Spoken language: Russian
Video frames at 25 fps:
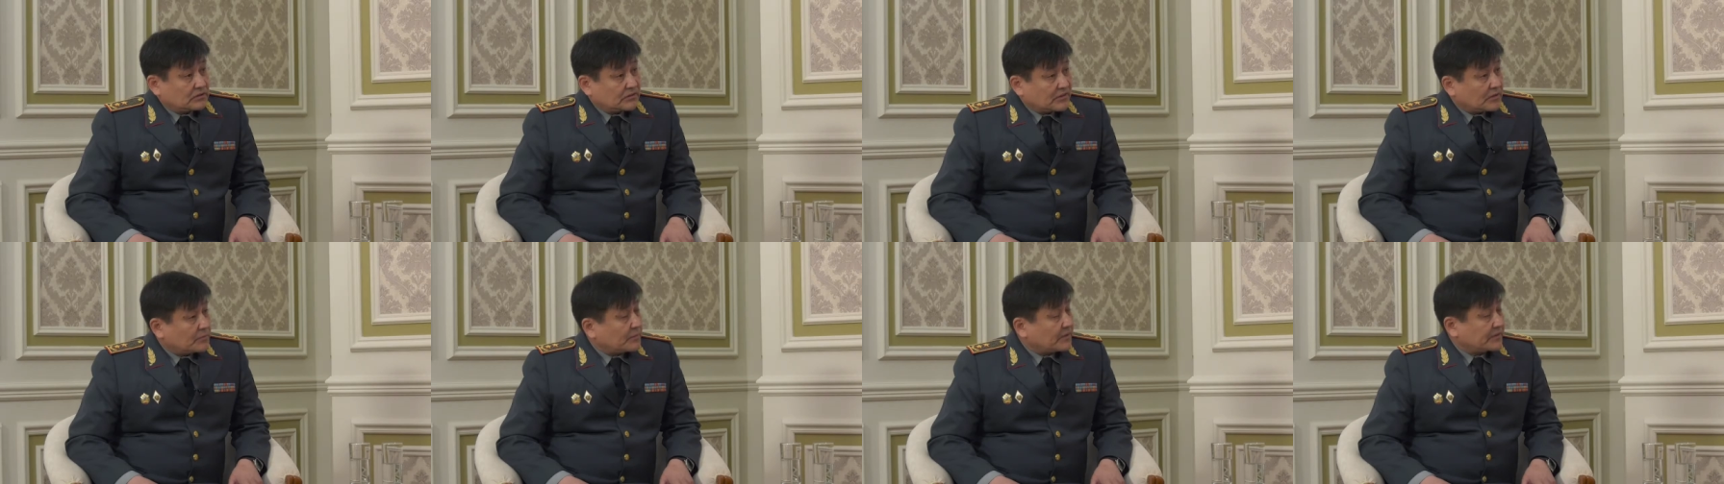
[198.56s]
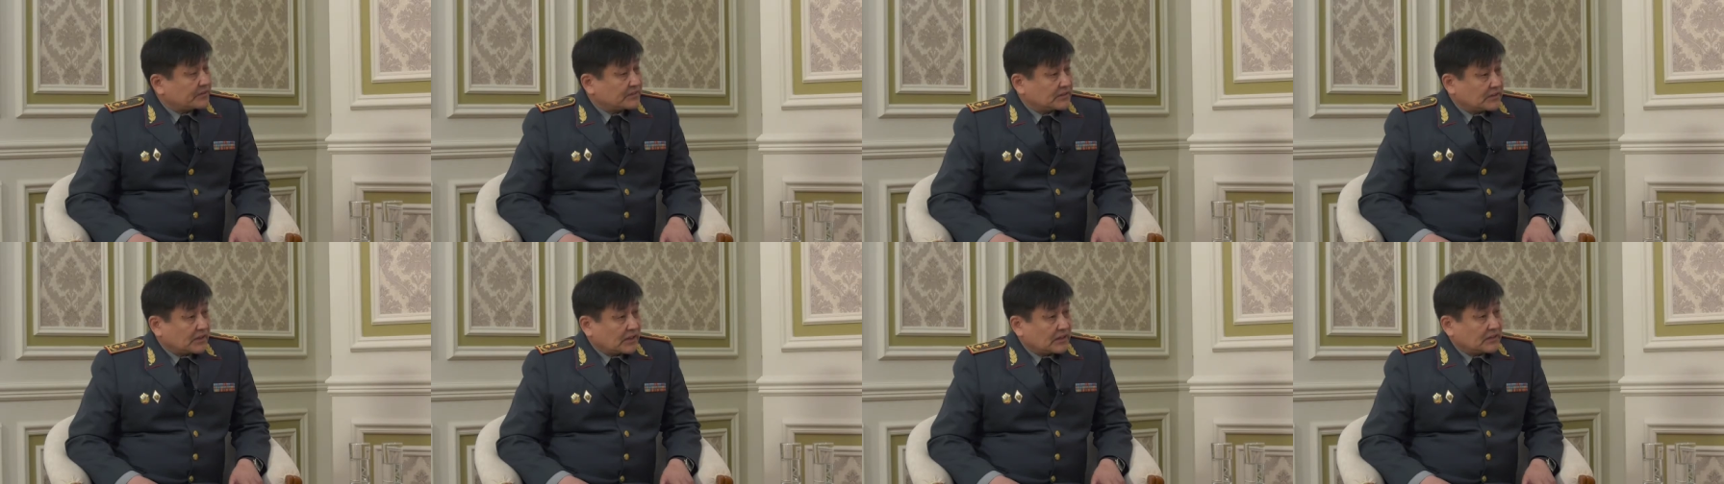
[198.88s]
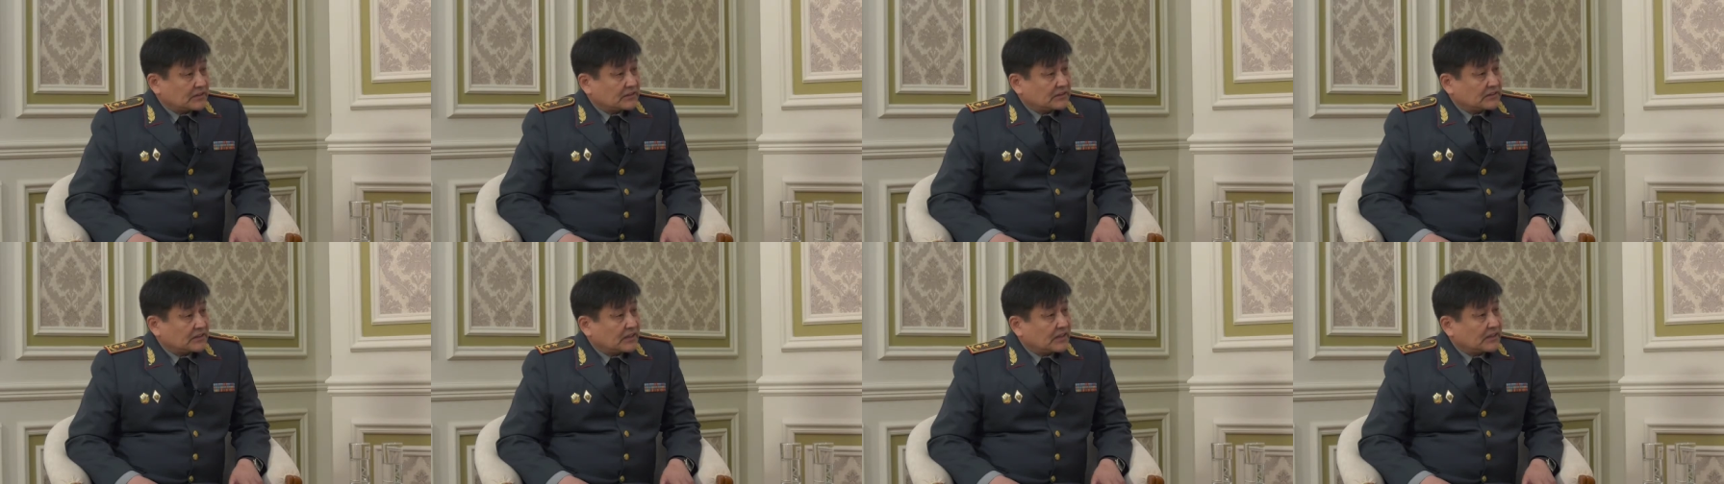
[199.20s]
свои
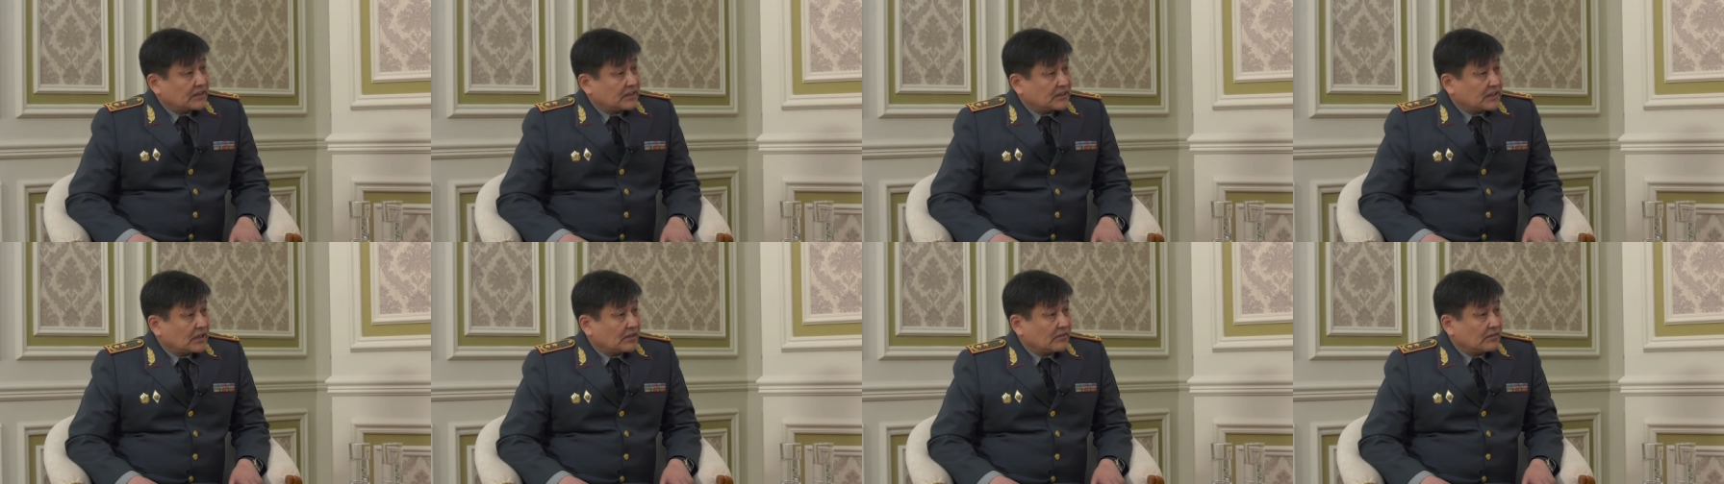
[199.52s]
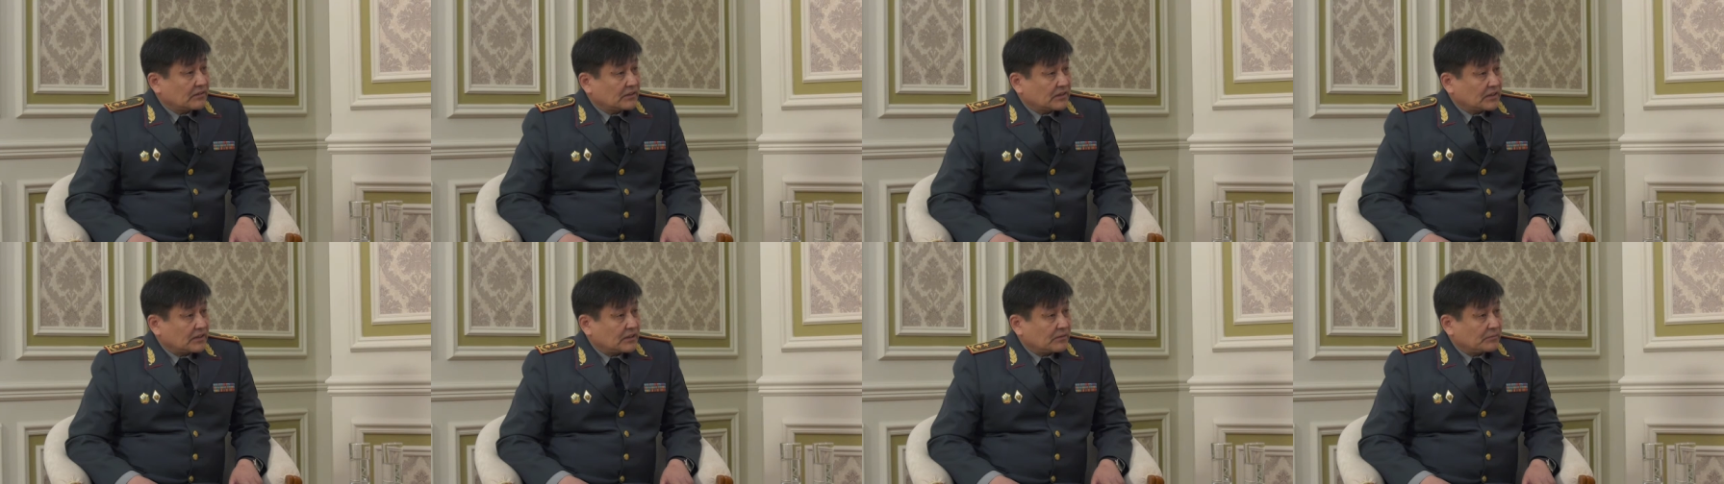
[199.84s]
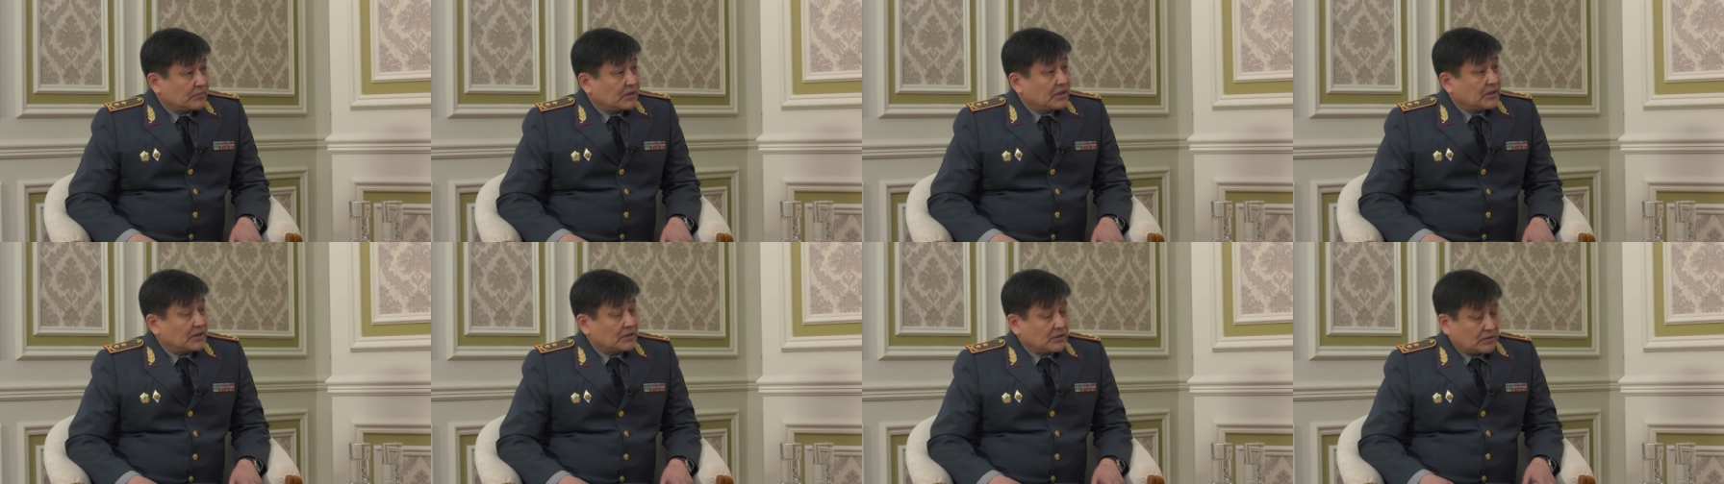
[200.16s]
профессиональные знания, навыки,
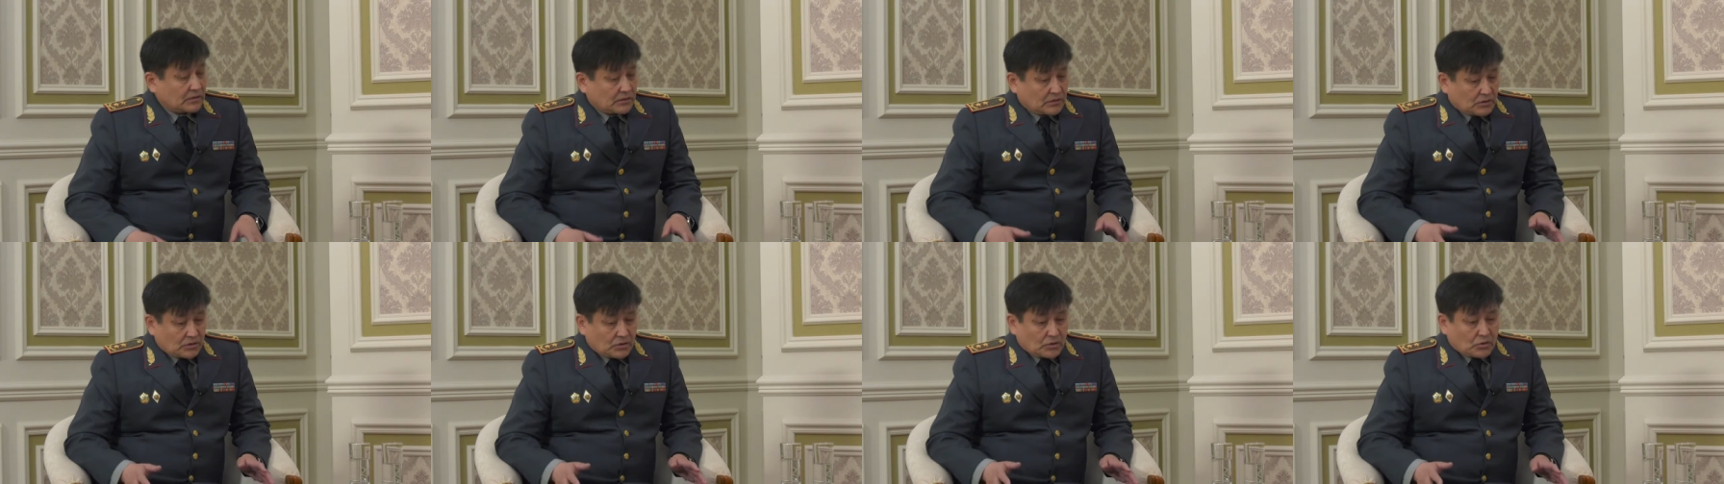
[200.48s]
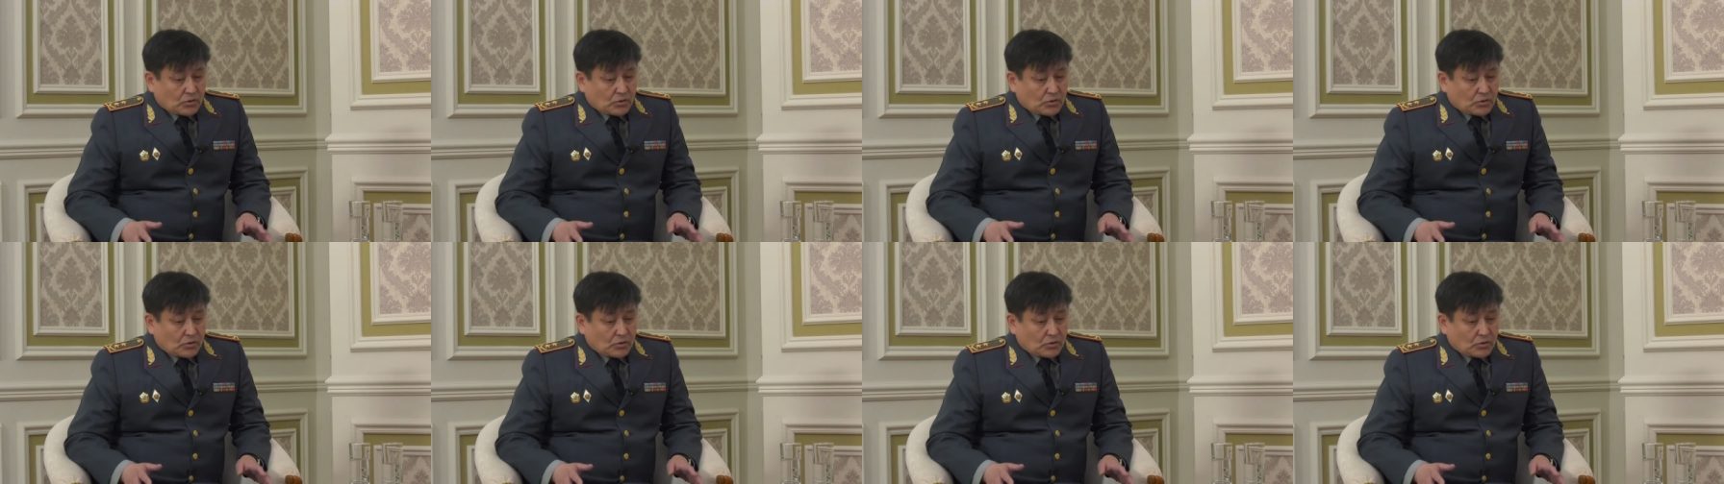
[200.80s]
имеют